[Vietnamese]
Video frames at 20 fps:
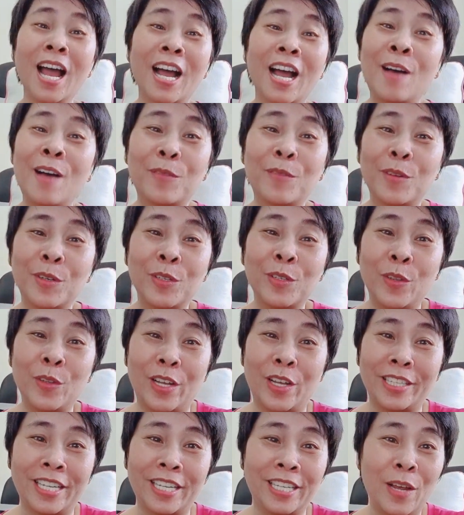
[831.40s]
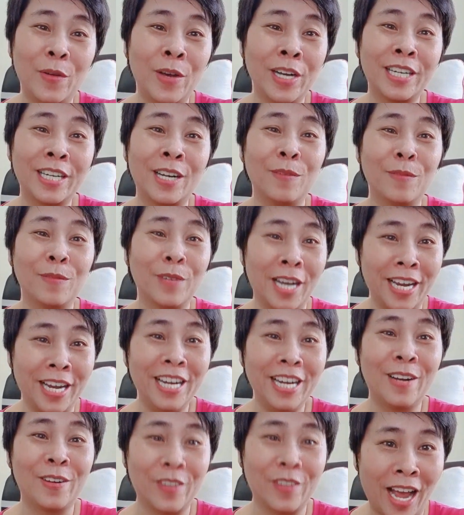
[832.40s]
không có chuyện tình yêu hít không
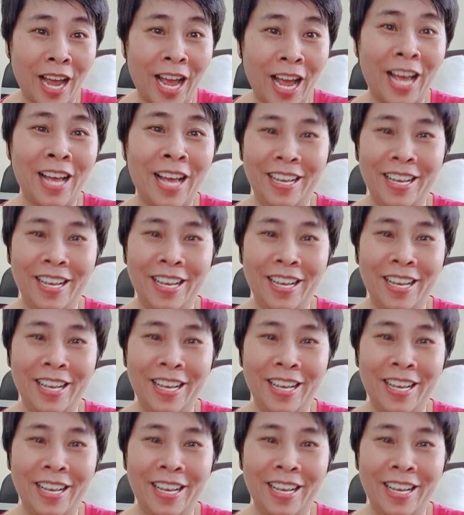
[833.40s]
khí đâu nha